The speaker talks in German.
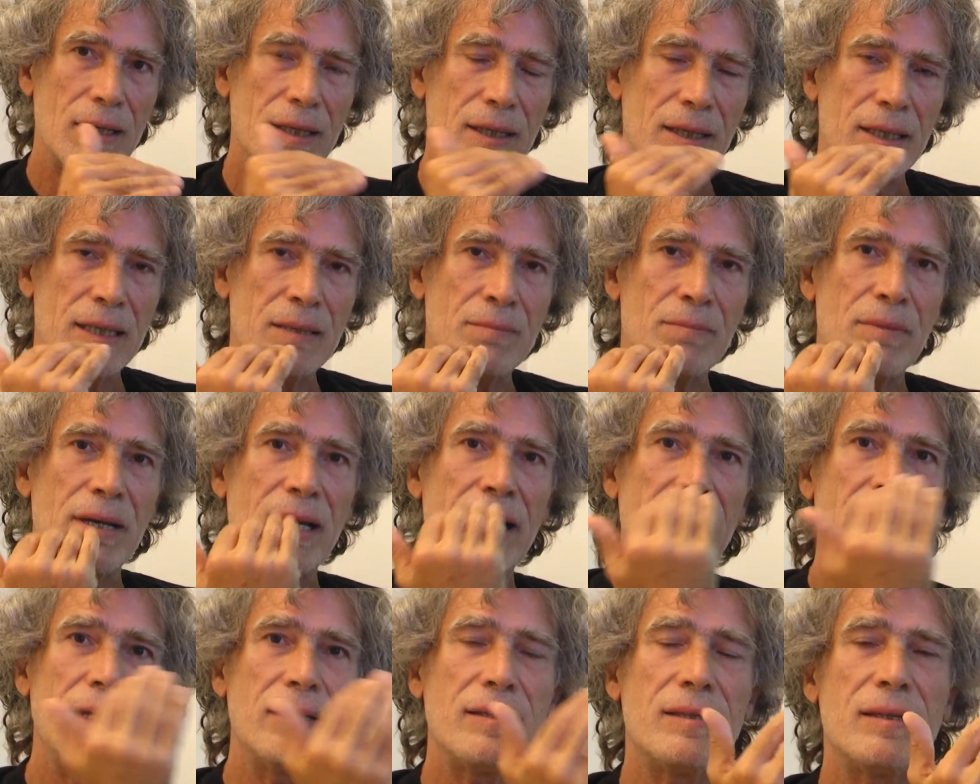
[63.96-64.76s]
im
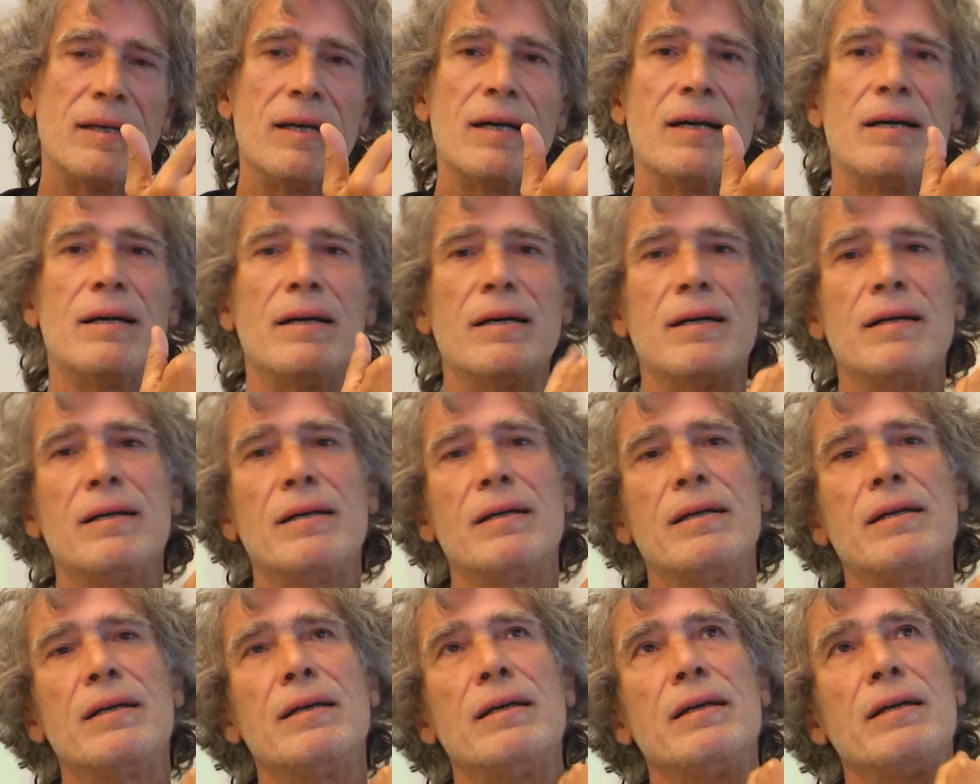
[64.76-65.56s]
Äther,
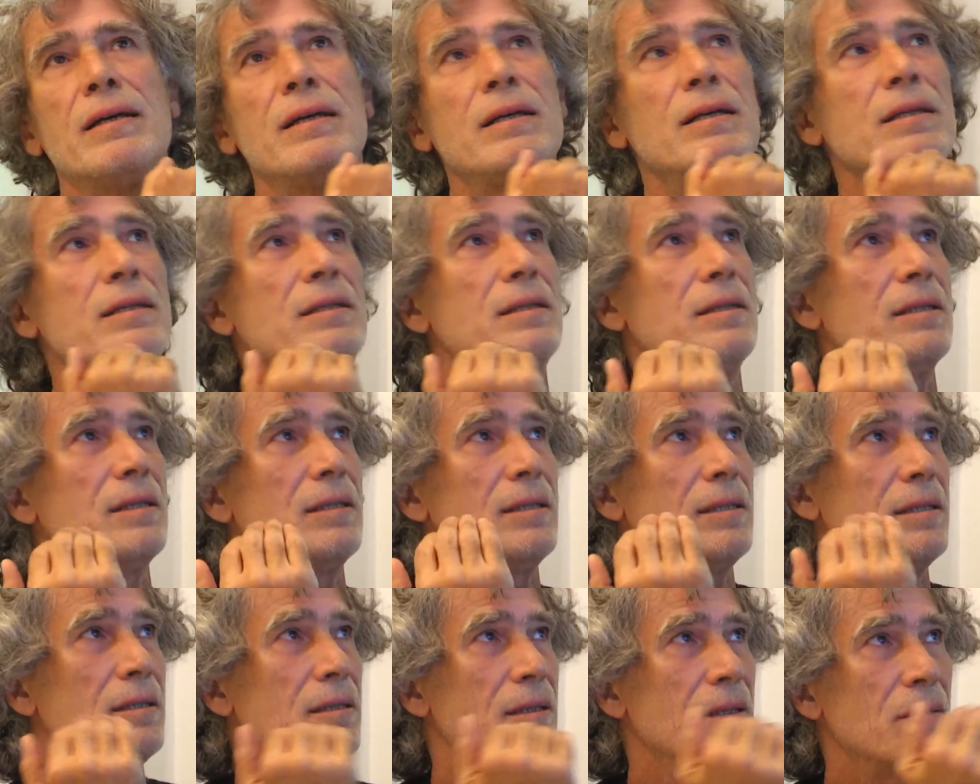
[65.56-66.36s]
in
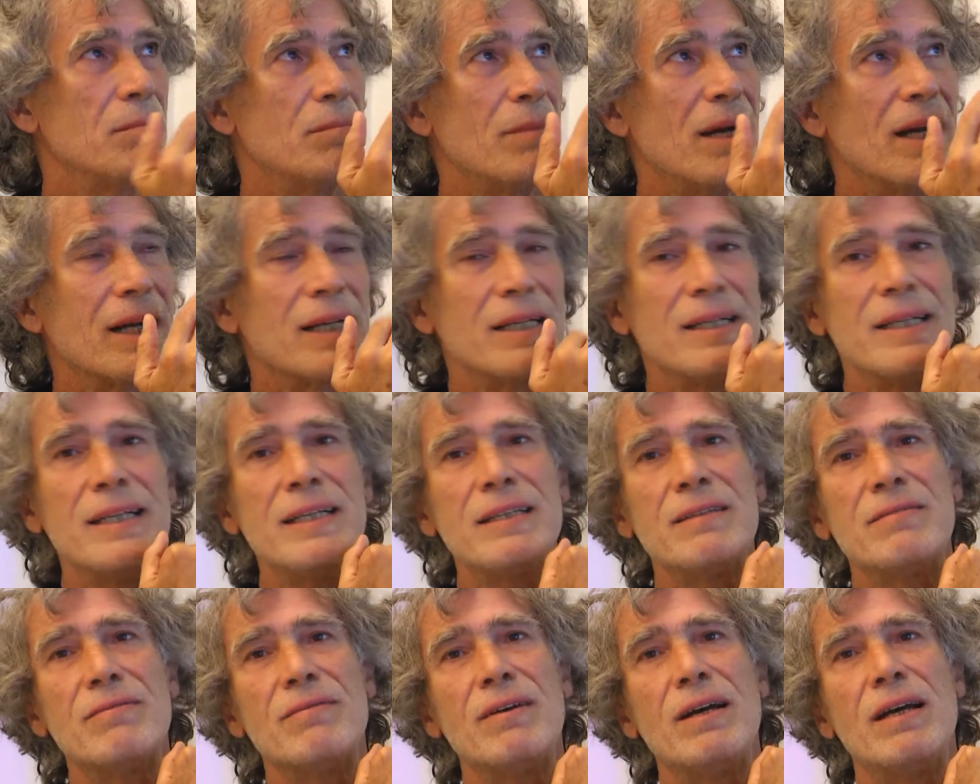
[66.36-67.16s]
den äh,
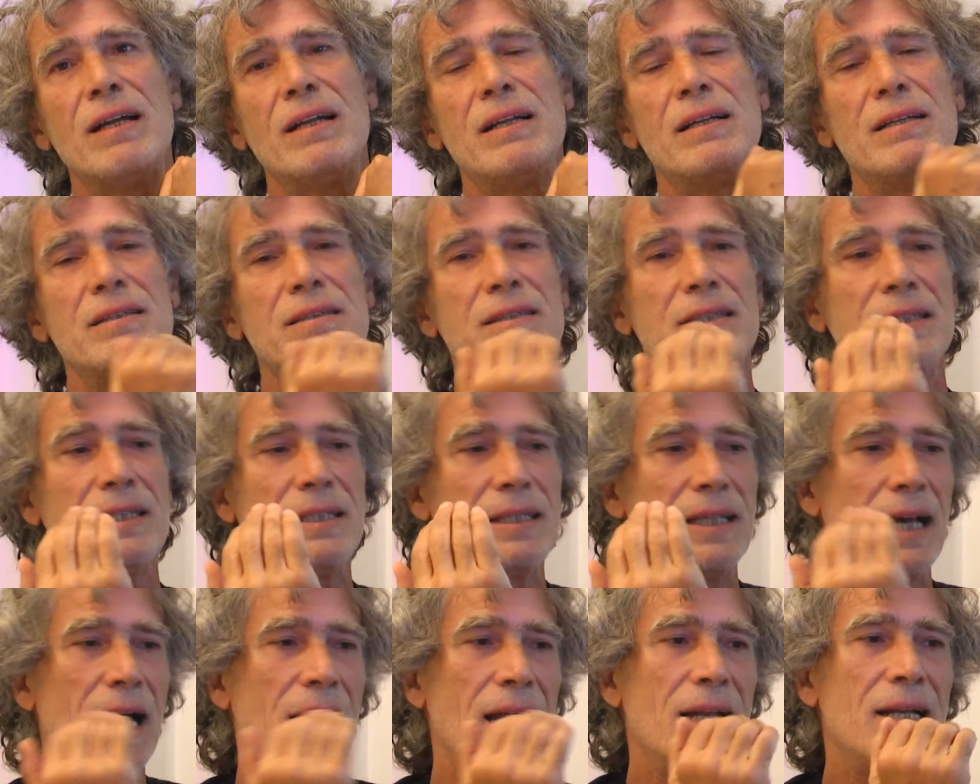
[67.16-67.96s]
Magnetwellen,
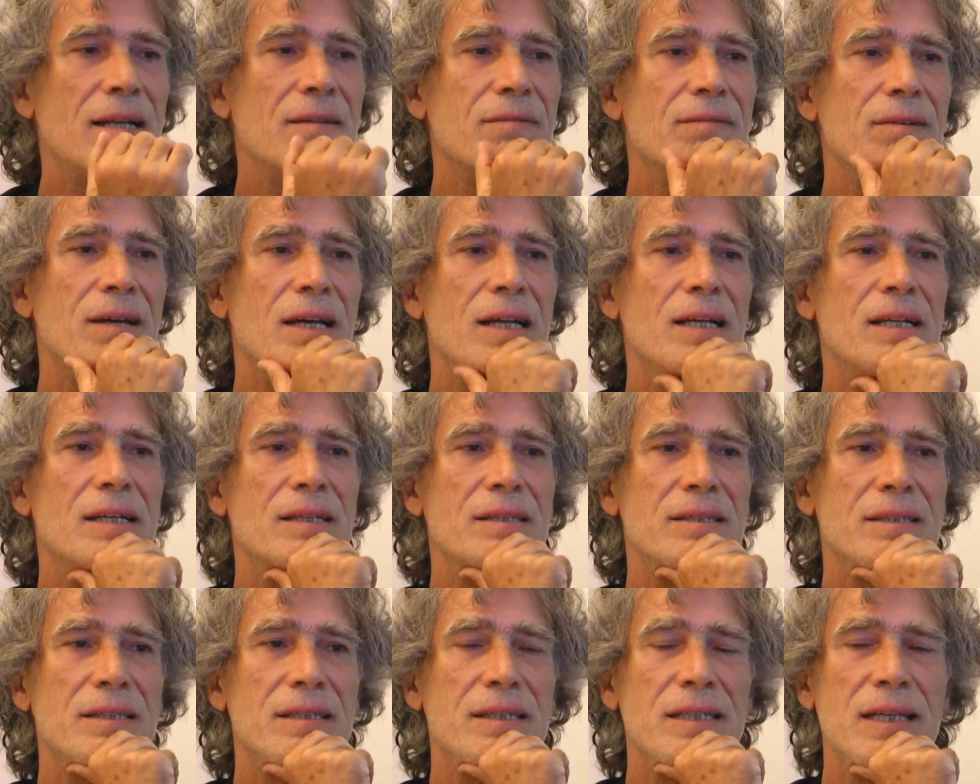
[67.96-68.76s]
in alle
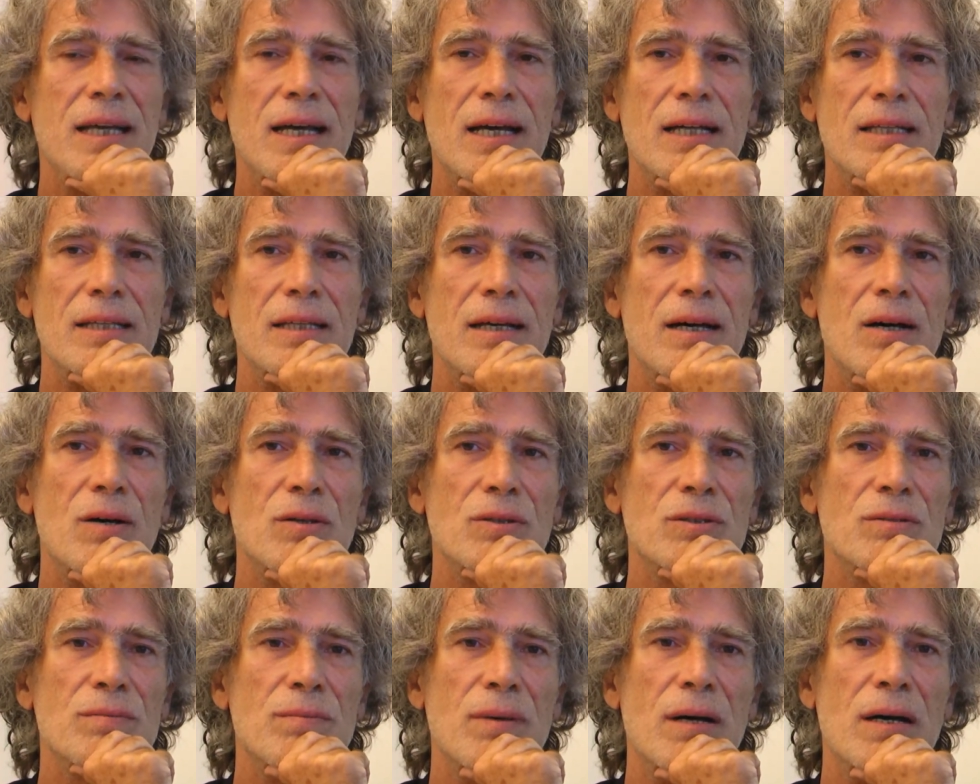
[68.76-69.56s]
Wellen, die die Erde
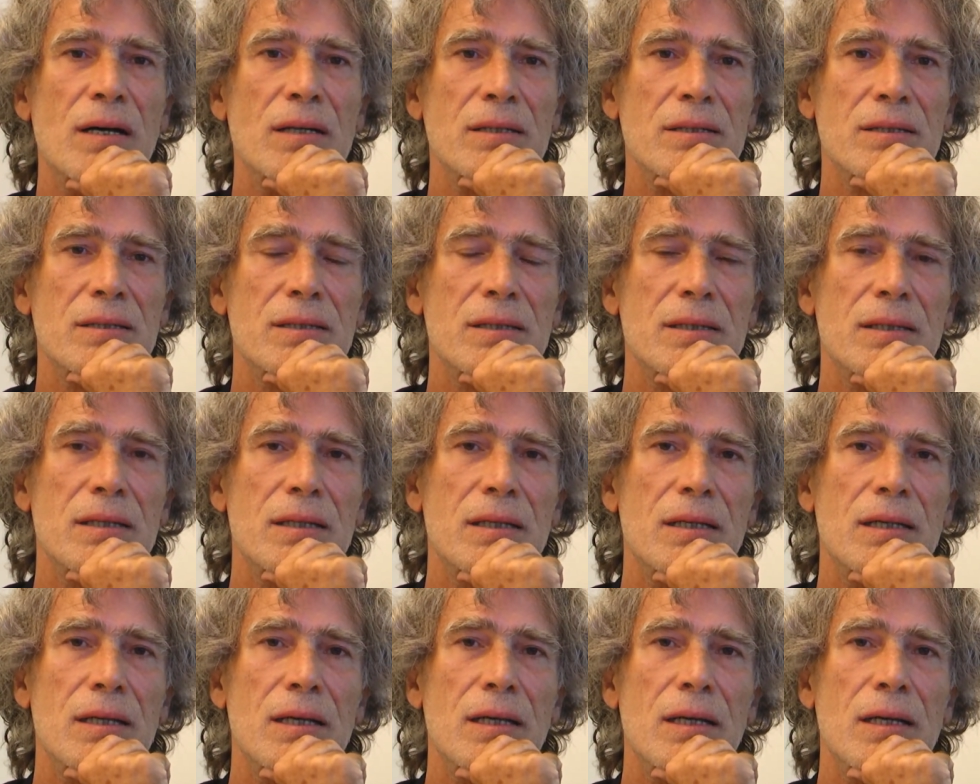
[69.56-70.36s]
ausmachen,
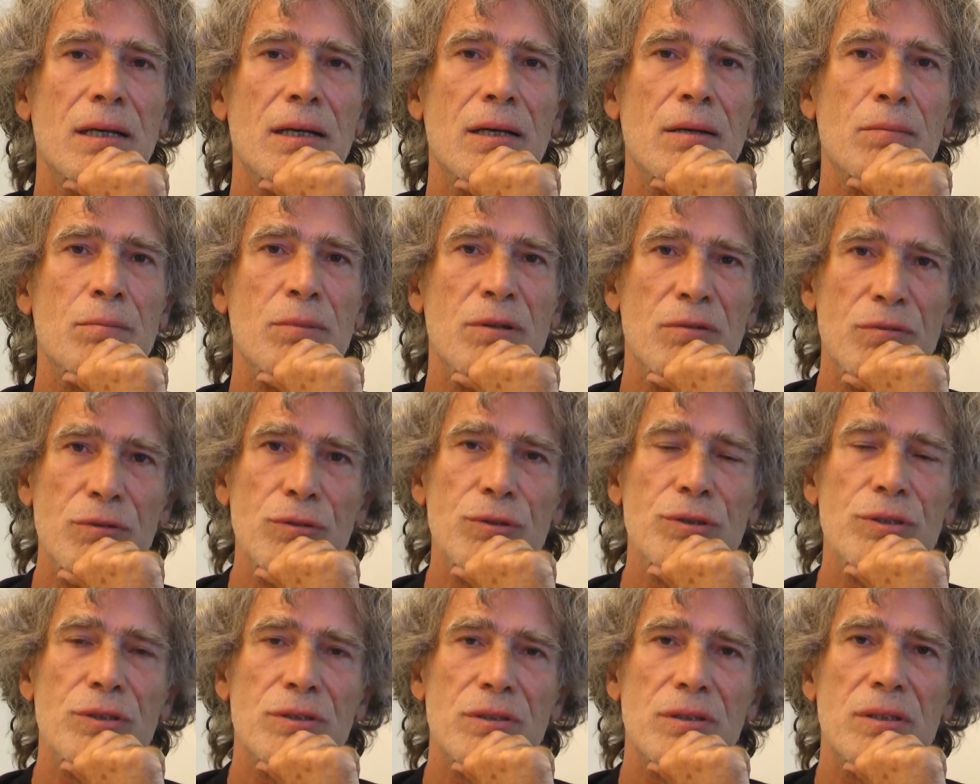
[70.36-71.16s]

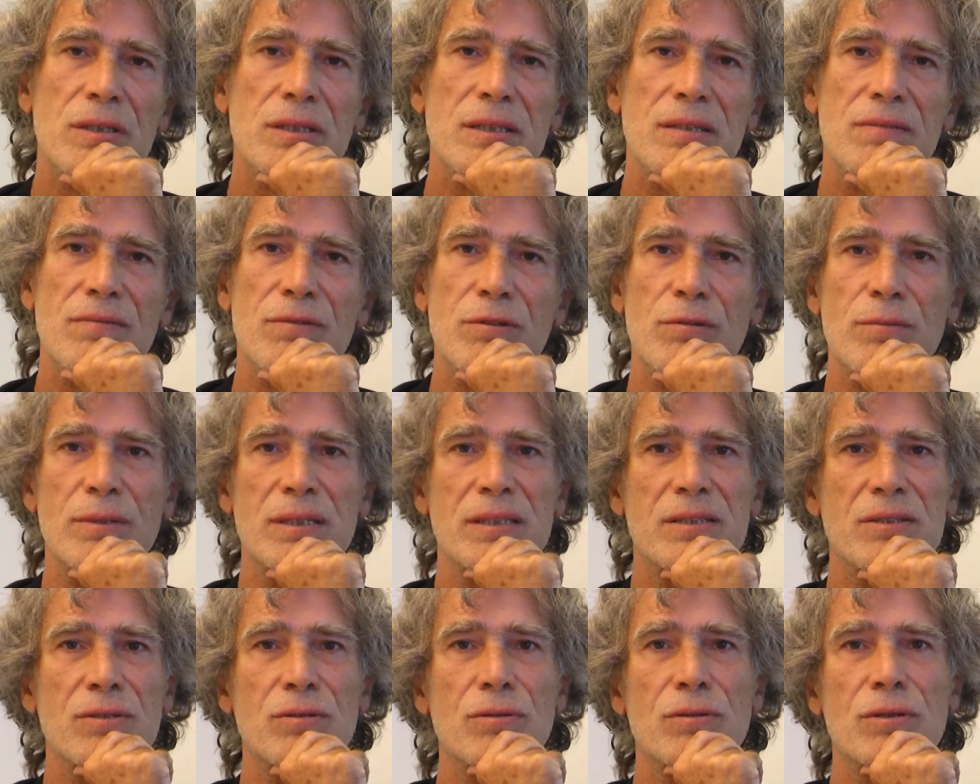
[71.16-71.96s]
bewusst diese
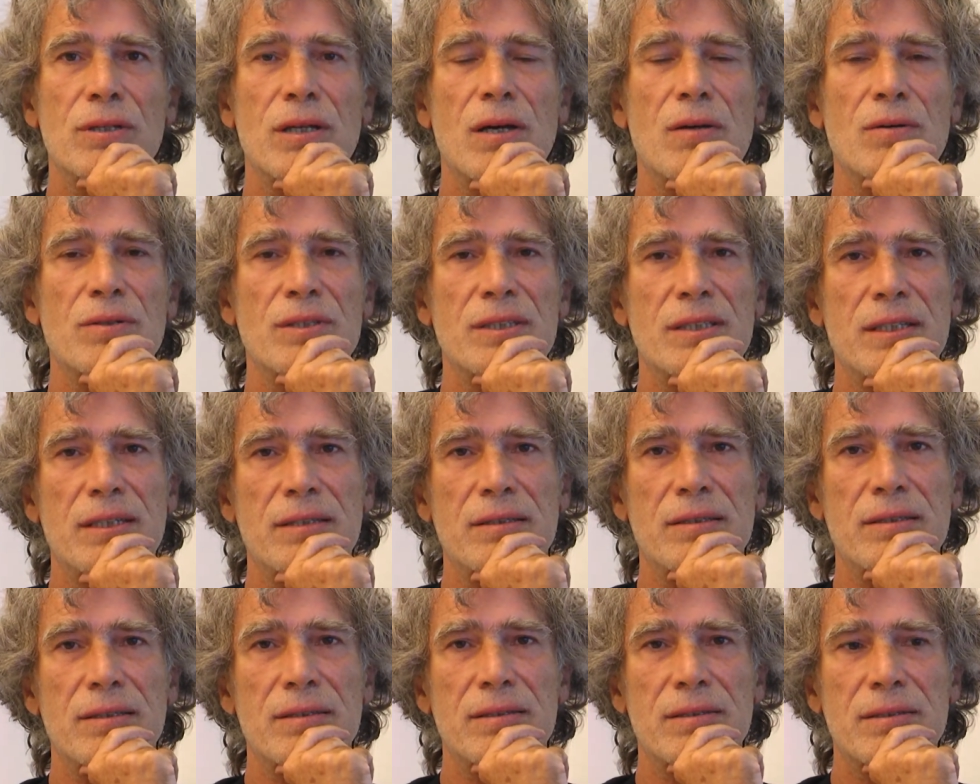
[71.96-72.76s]
Informationen
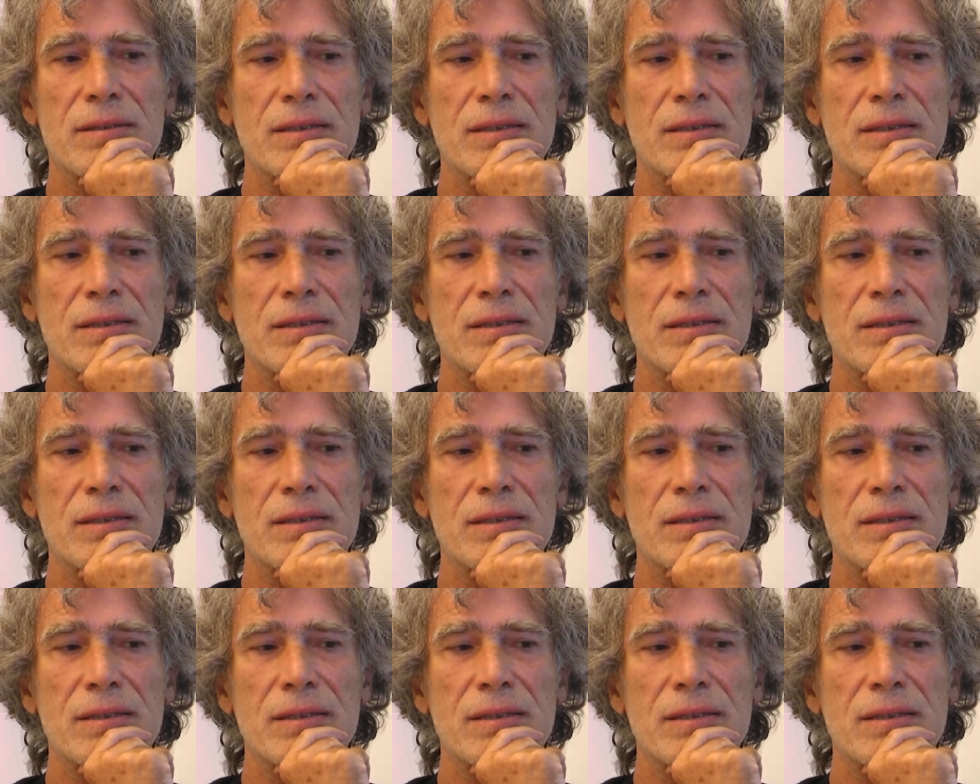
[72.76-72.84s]
aussenden.